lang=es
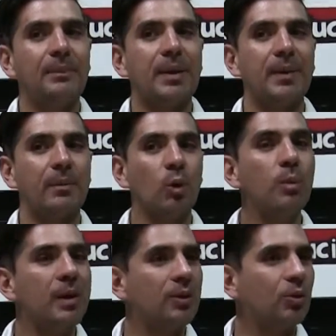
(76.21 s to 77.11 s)
Primer
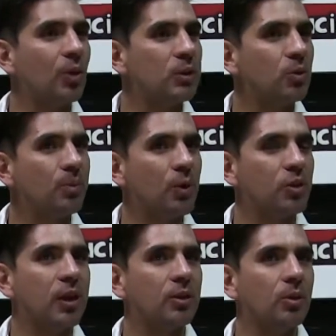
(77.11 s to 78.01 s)
Movimiento es un
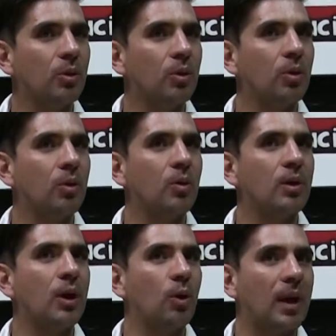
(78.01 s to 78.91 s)
proyecto
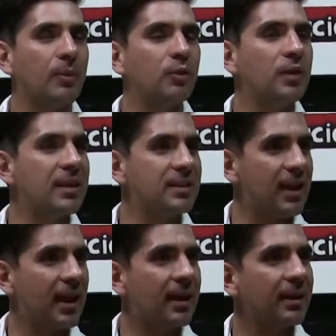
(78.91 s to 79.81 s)
que logramos
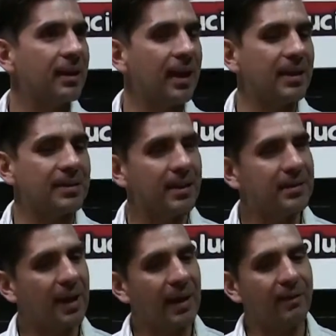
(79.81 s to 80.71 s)
financiar
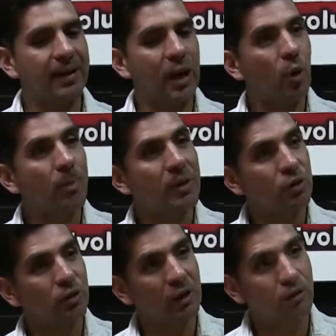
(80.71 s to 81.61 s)
gracias a la beca de
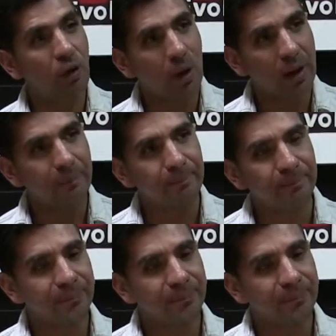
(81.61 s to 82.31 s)
conversión del FONCA,